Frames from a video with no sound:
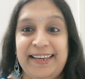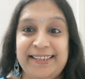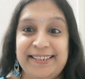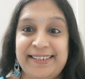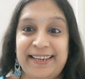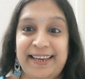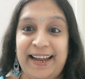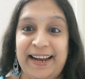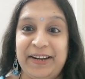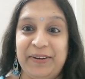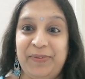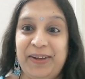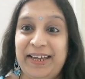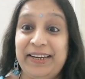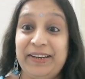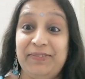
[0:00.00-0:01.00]
ఈజీ అండ్
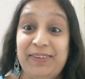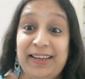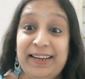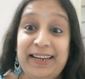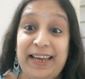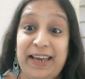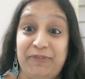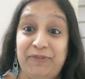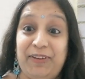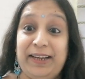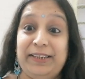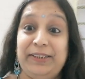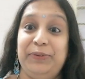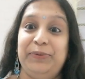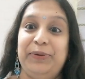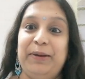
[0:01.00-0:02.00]
వెరీ వెరీ
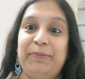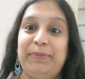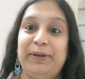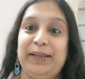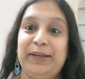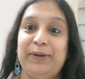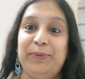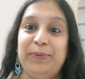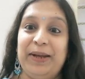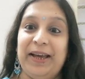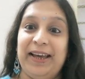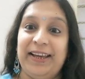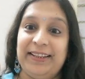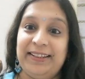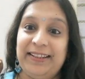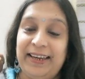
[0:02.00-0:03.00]
ఎఫెక్టివ్ రెమెడీ కూడా
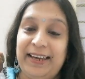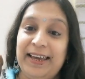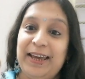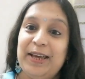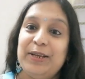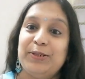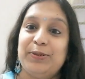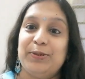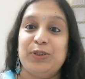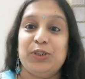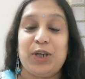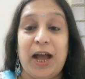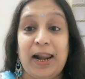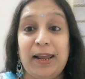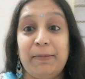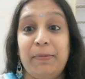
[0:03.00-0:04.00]
ఇది సో
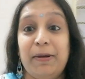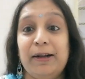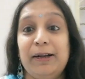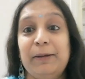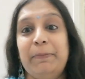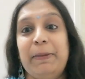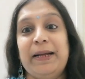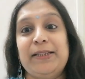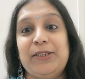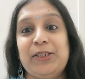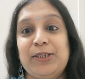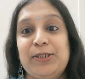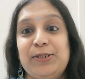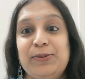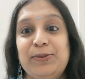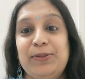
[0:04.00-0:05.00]
చాలా బాగా
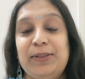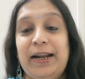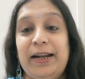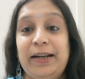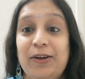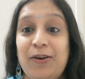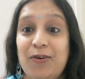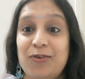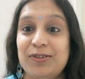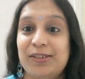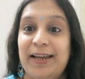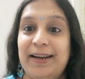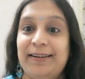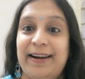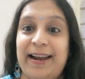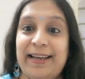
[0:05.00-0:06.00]
పనిచేస్తుందండి
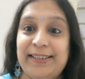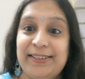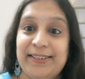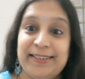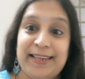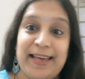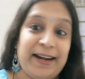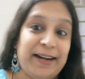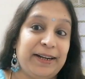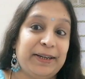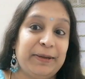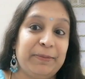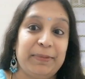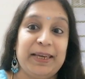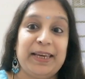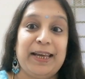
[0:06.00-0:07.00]
ఒకసారి ట్రై చేశారంటే
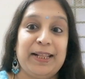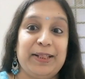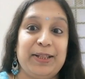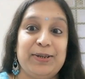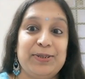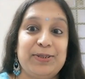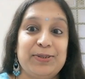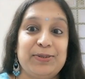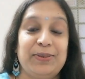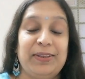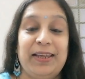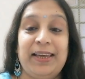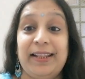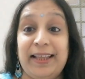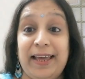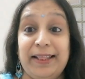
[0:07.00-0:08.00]
మీకే తెలుస్తుంది
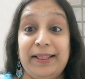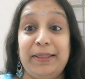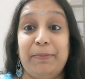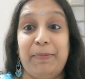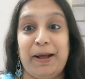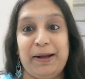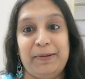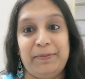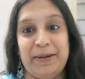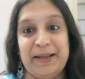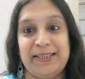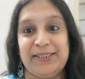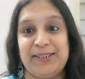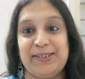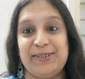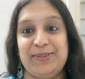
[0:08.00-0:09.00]
ఇది ఎంత బాగా
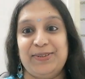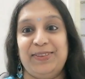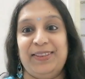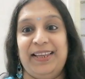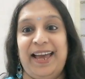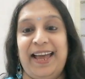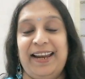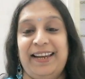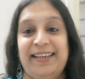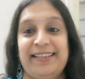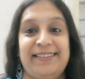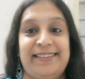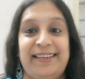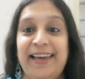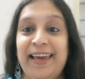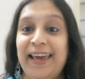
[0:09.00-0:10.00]
పనిచేస్తుంది
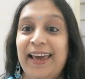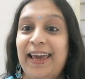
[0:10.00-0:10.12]
అనేసి